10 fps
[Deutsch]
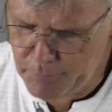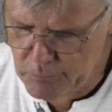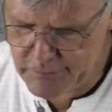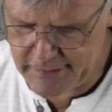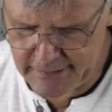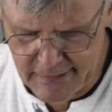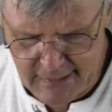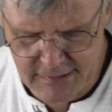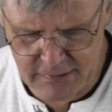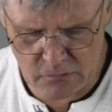Bosheit,
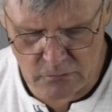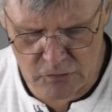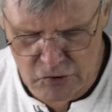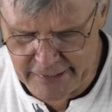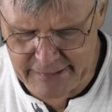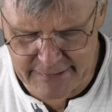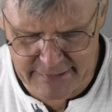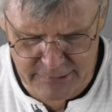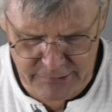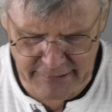Lästerung,
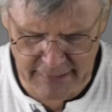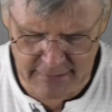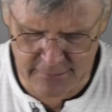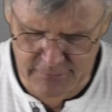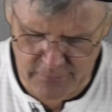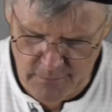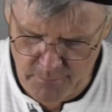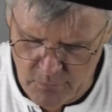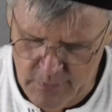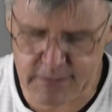schändliches Reden aus eurem
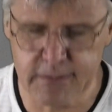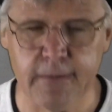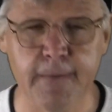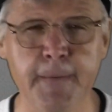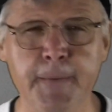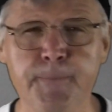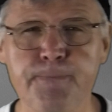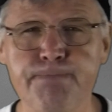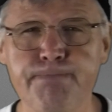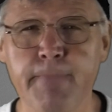Mund.
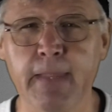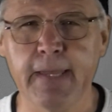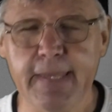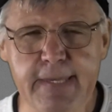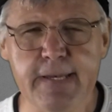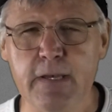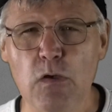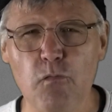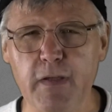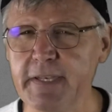Hier
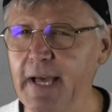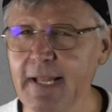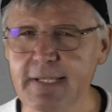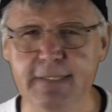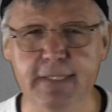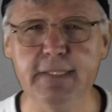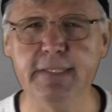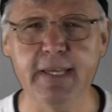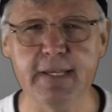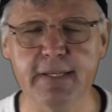werden all die
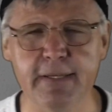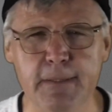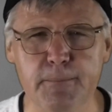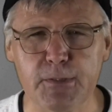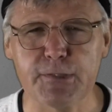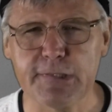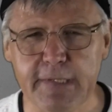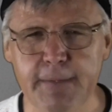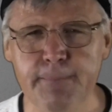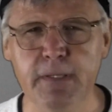Dinge
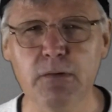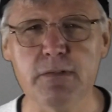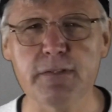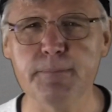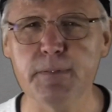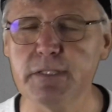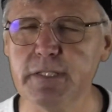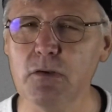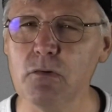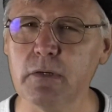beschrieben, die unsere
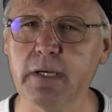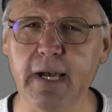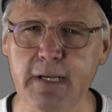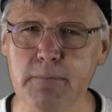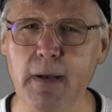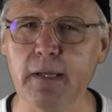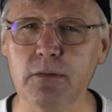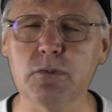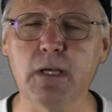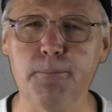Beziehungen krank machen
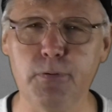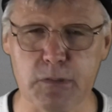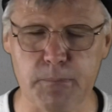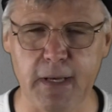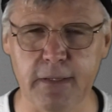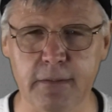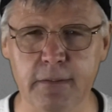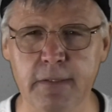und kaputt machen.